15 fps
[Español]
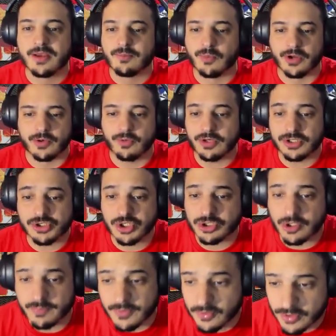Bueno, vos no sos
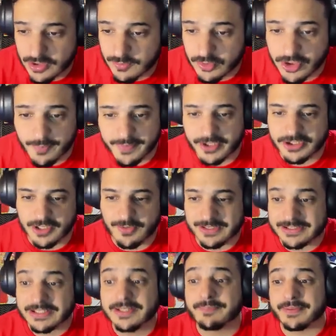top 1 del mundo, pero estás
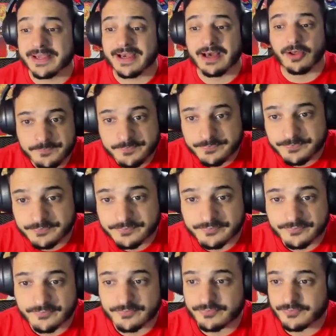bastante pegado. Sí,
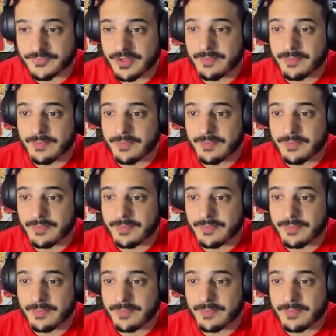sí, sí.